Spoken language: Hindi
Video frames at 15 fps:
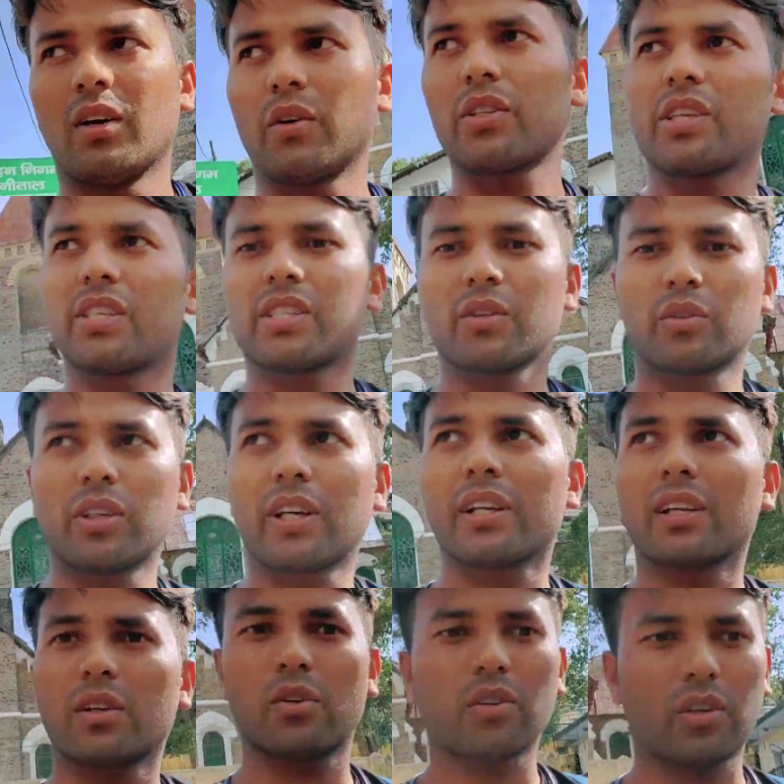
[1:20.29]
और जैसे
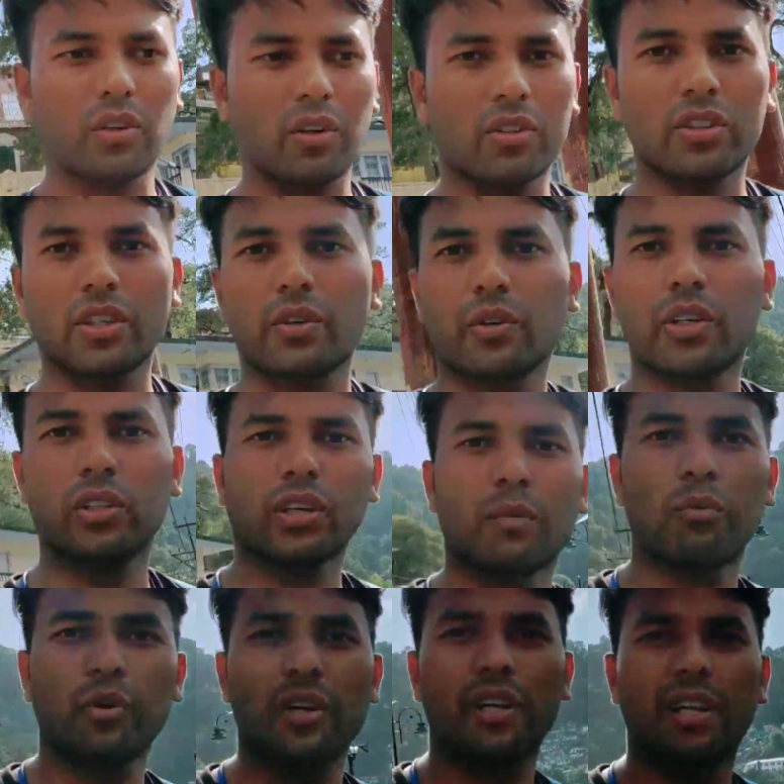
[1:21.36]
उतारेंगे रोड क्रॉस करोगे तो
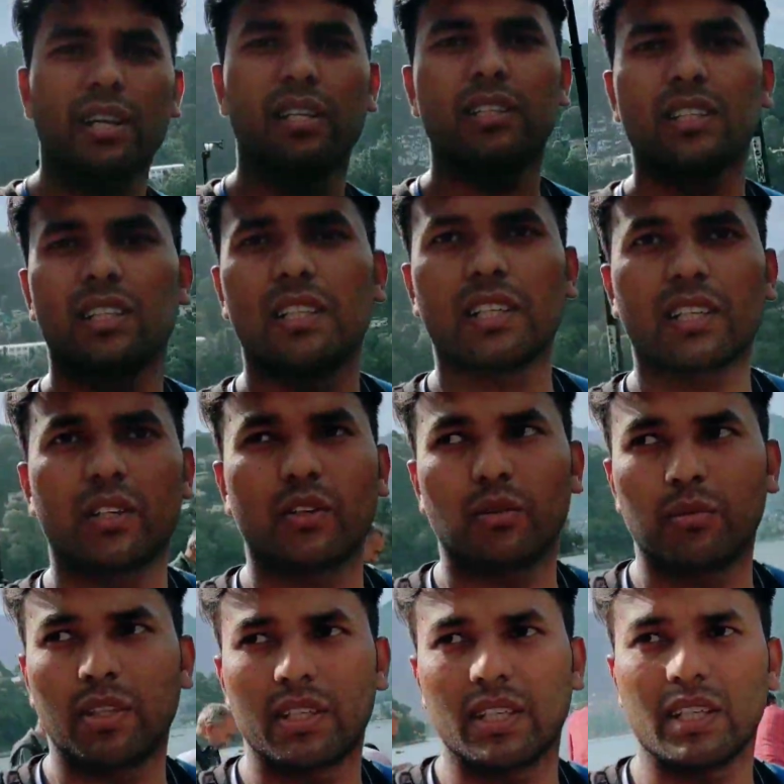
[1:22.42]
आपको ये नैना झील देखने
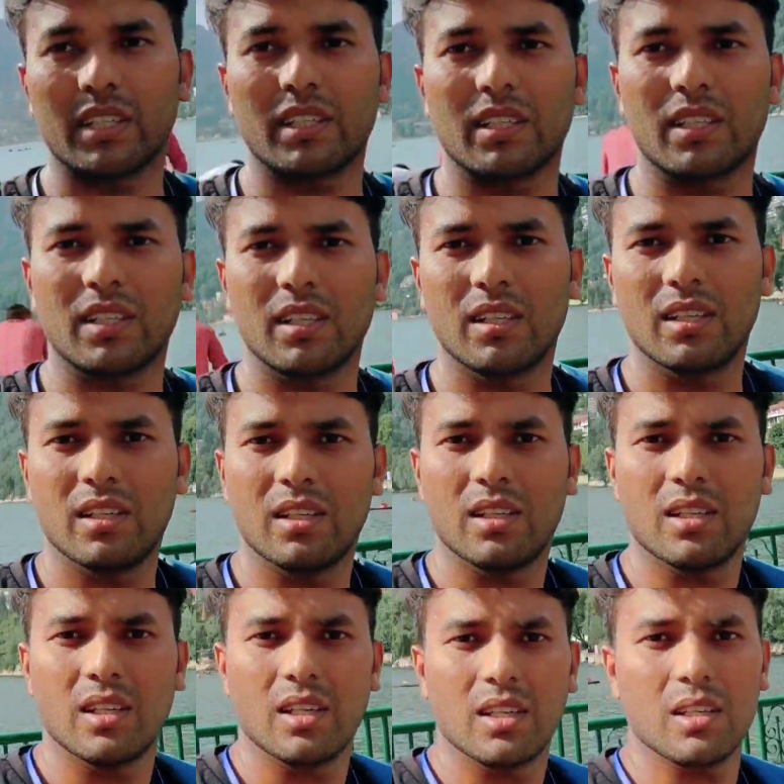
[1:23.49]
को मिल
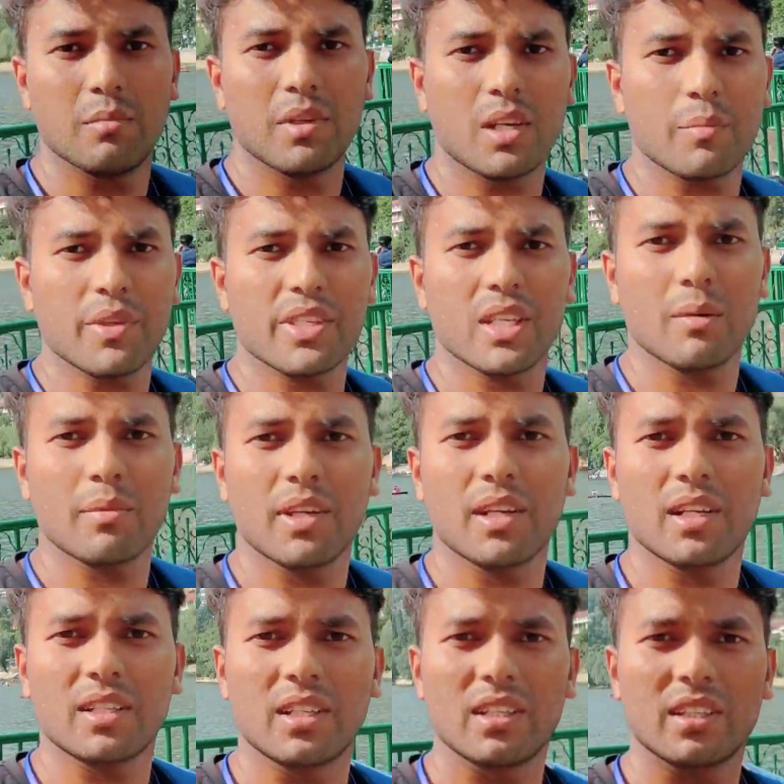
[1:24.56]
जाएगी ये मेरे पीछे आप
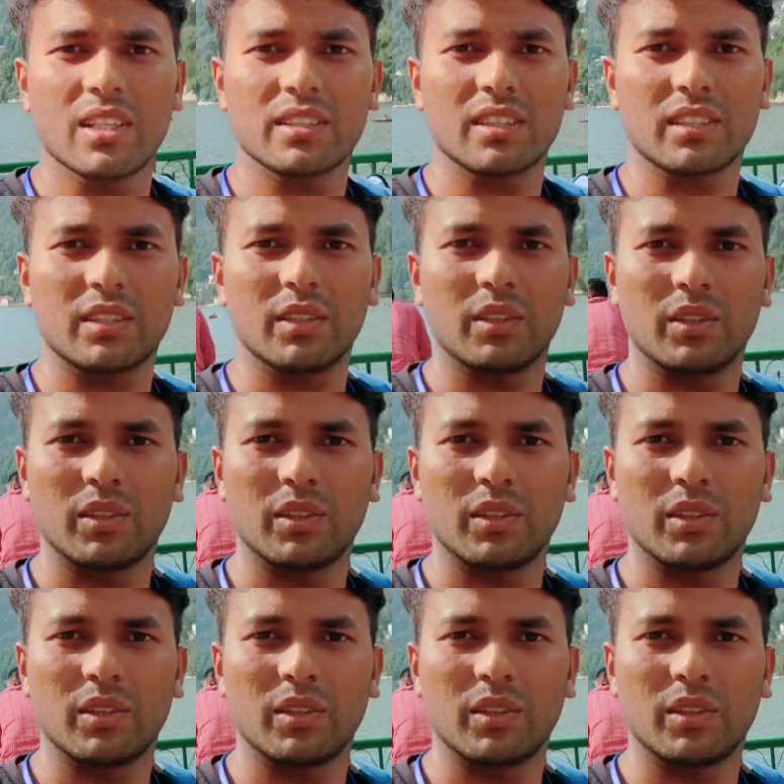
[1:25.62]
नैना झील देख सकते